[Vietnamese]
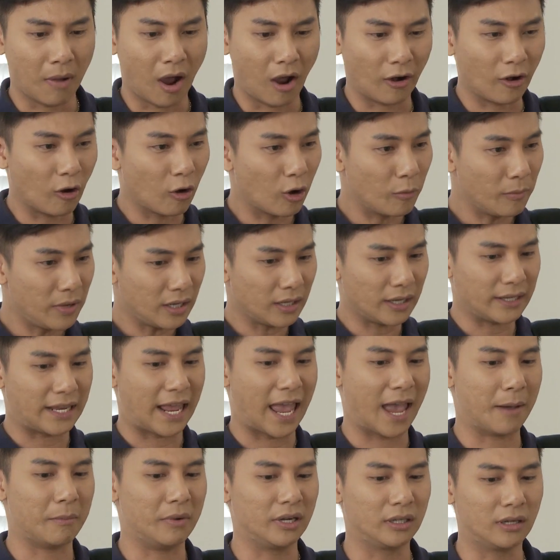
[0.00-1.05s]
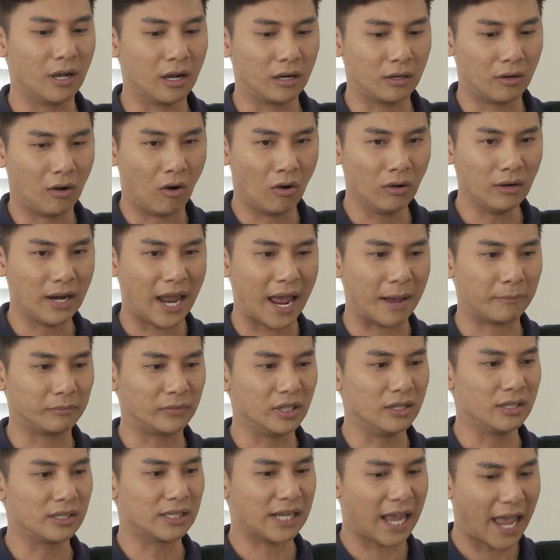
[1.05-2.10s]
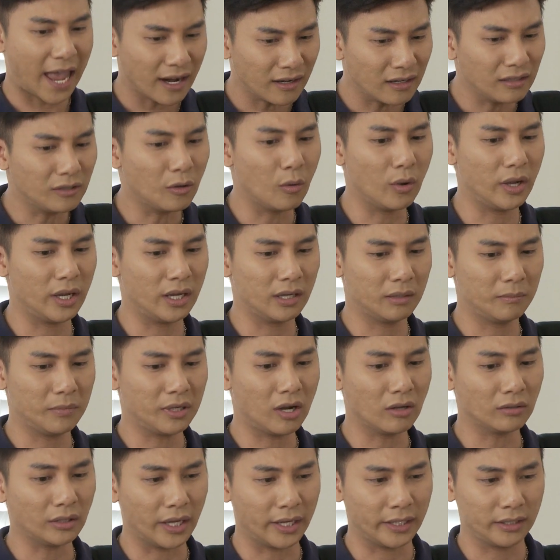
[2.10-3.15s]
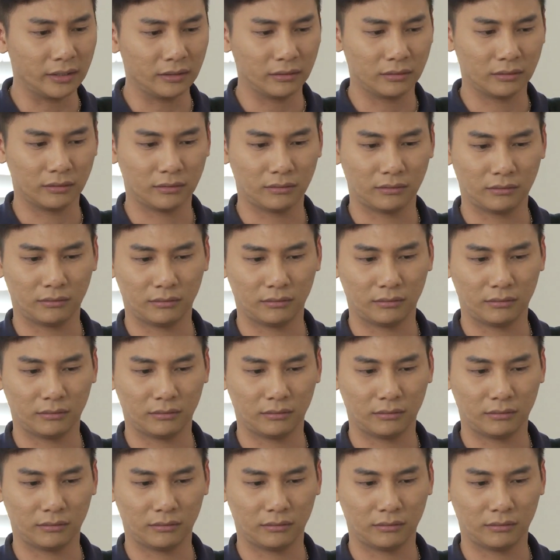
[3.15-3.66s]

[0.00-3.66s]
Mà họ đâu có biết là nhà mình cực khổ làm từ sáng tới khuya mới có tiền